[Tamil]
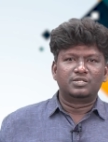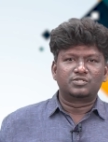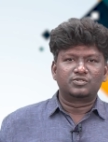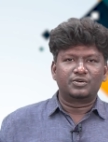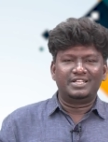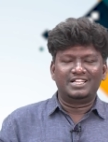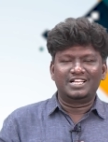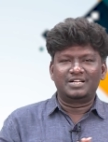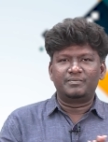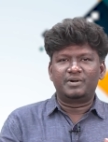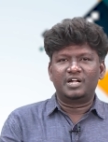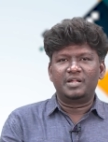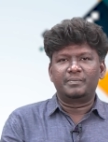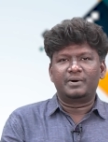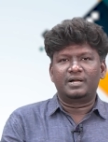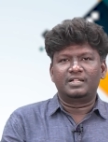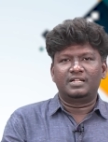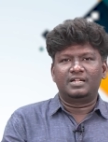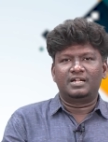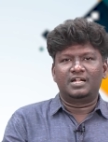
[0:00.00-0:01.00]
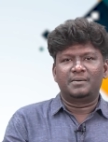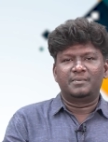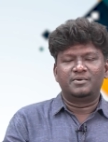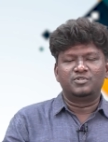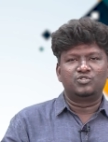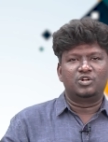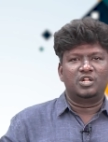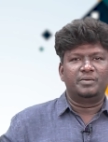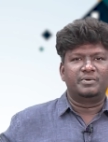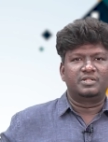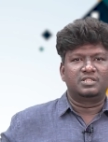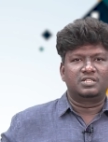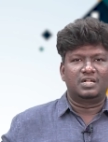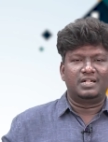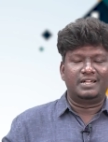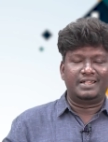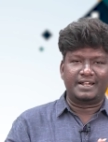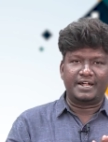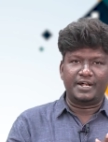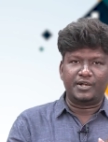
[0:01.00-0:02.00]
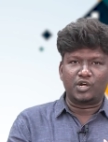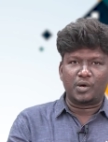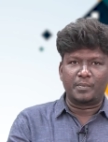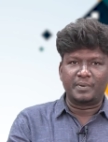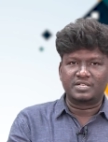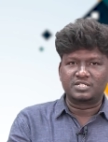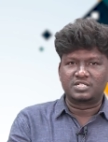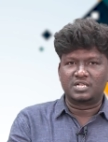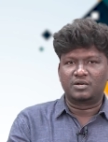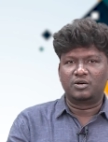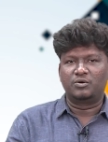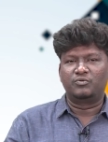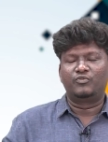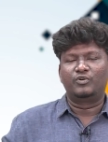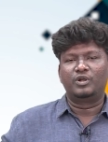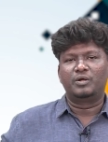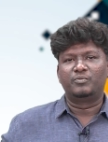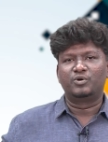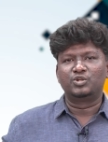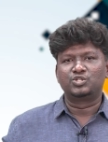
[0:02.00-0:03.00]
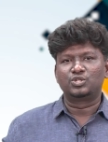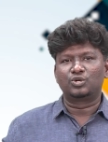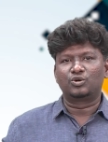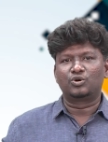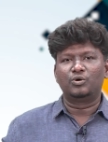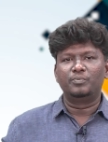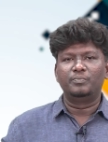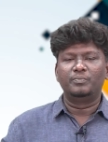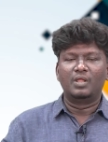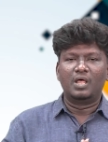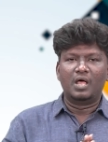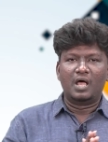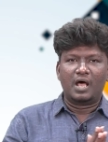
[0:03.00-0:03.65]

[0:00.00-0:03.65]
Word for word: ஸோ இதுக்கு முன்னாடி பார்த்தீங்கன்னா நம்ம ஜூலை மந்தில் நிறைய டாபிக்ஸ் நாங்கள் ஃபுல்லாக முடிச்சிருக்கோம்